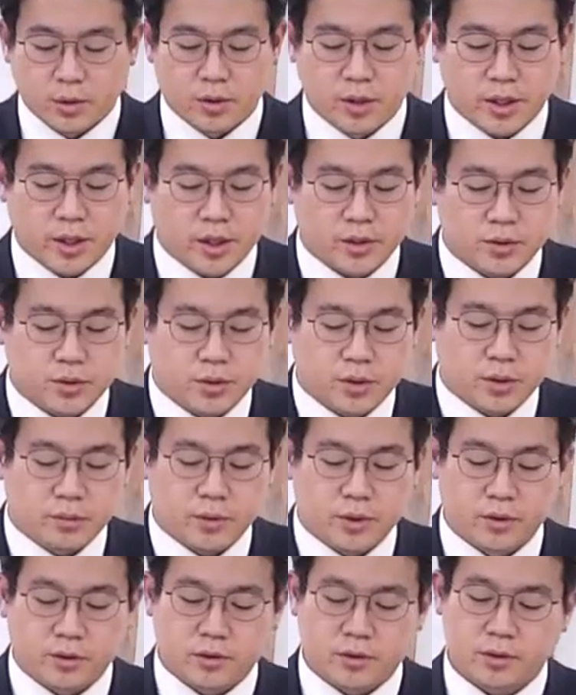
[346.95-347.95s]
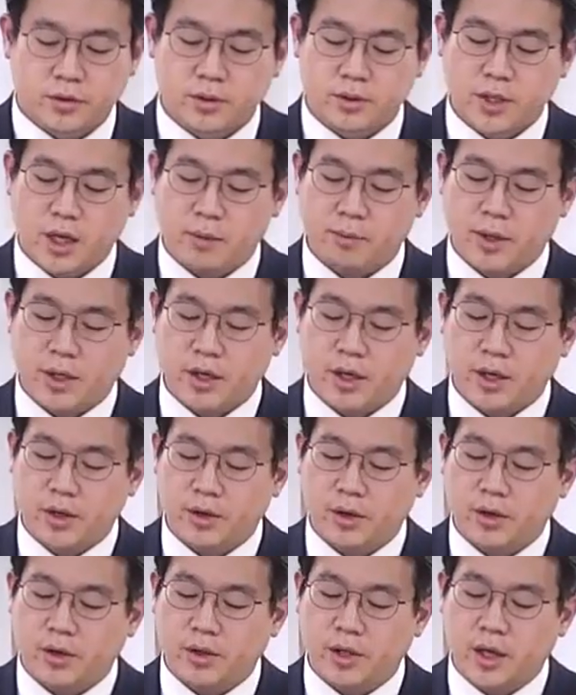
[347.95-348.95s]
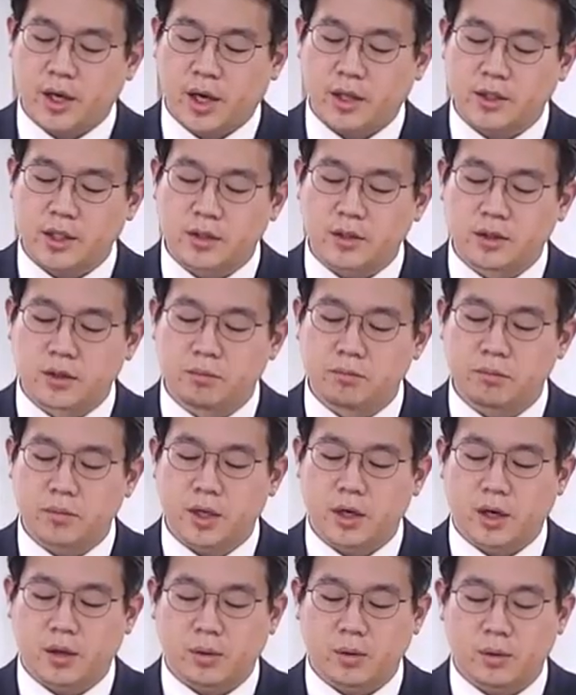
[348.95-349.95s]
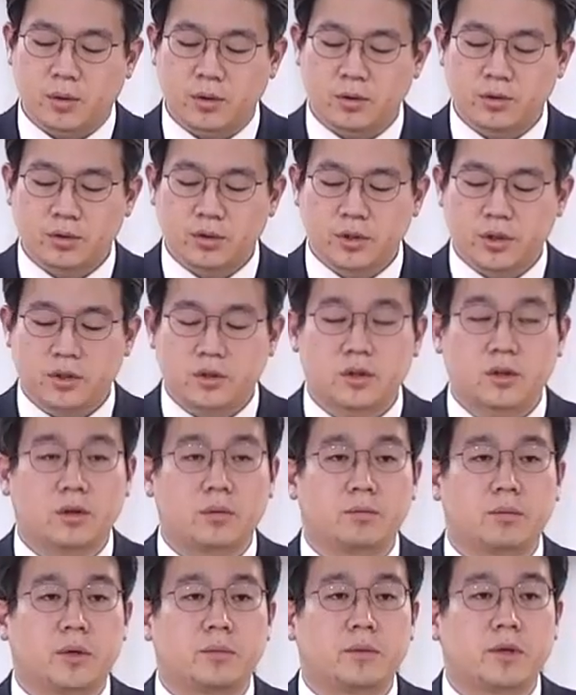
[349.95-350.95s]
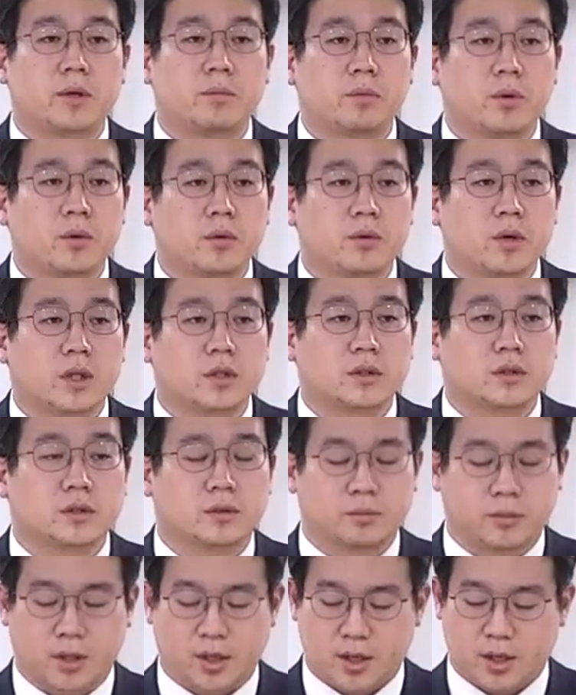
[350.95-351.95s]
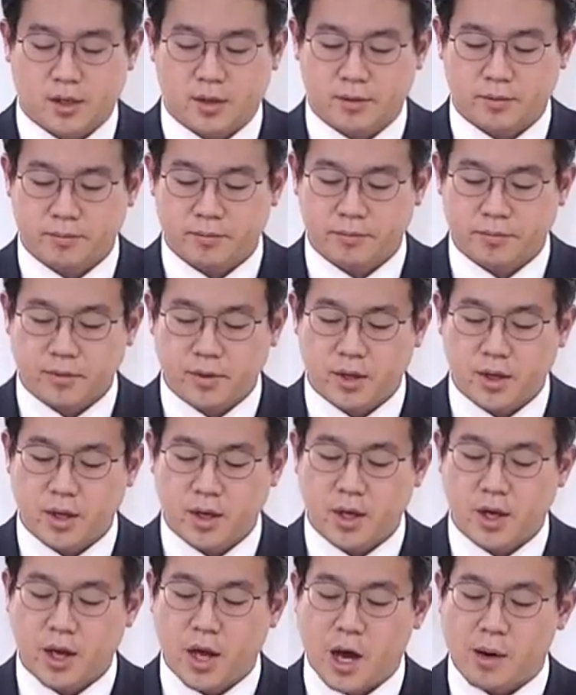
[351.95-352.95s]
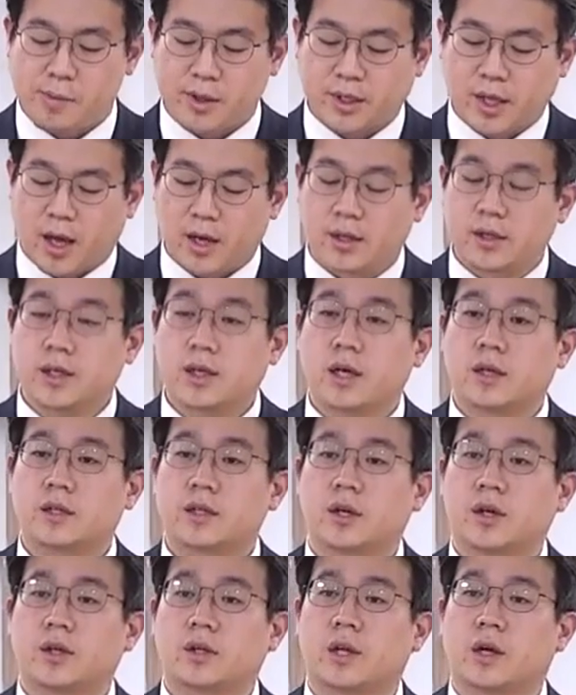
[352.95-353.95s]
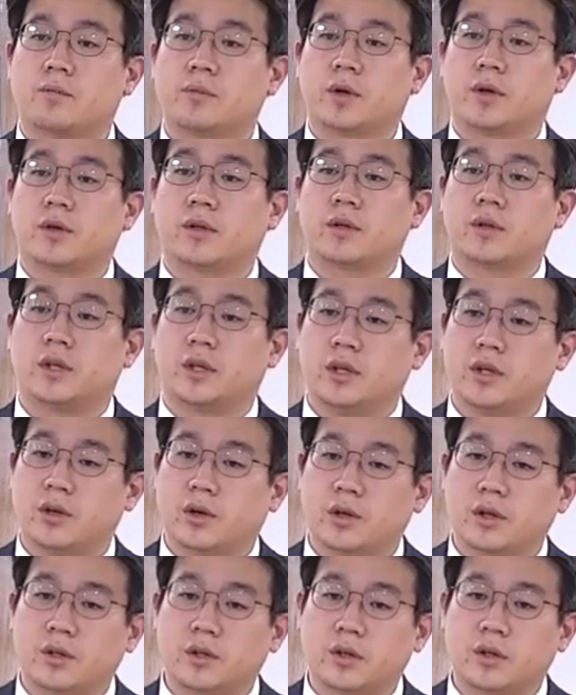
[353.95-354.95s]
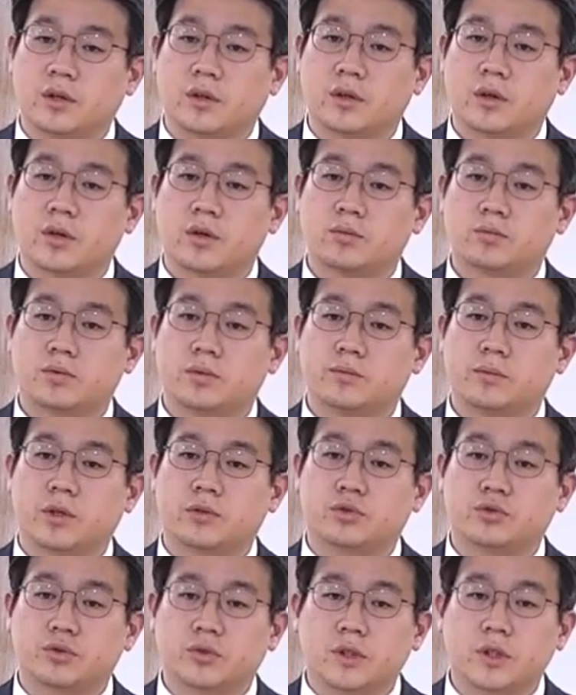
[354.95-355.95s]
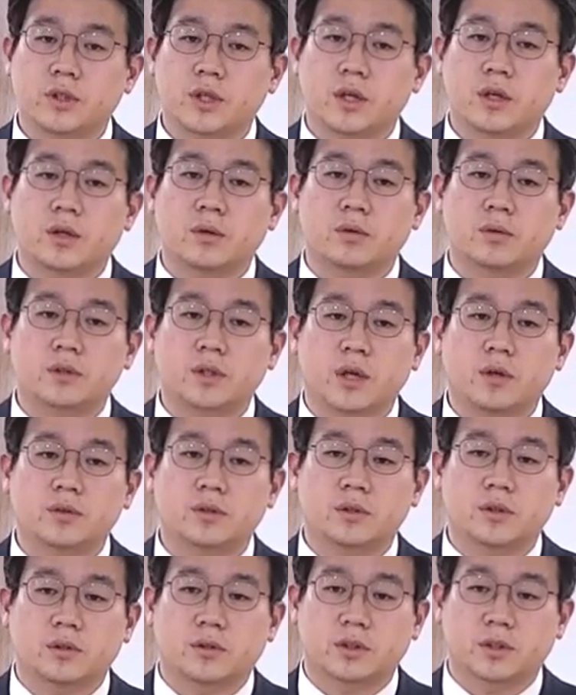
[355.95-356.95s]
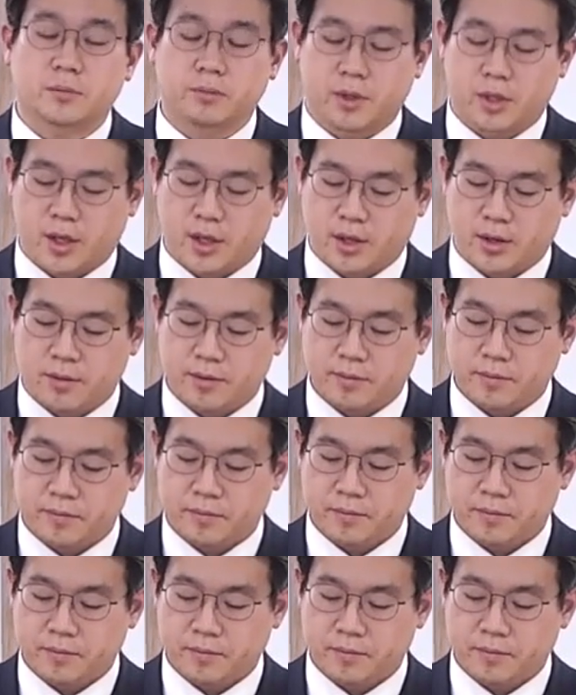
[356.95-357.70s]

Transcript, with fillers: 오늘 예수님은 사마리아 여인의 가장 은밀하고 수치스러운 비밀을 폭로하셨습니다. 아마 다른 이가 그러했다면 이 여인은 분명 죽기 살기로 싸웠을 것입니다.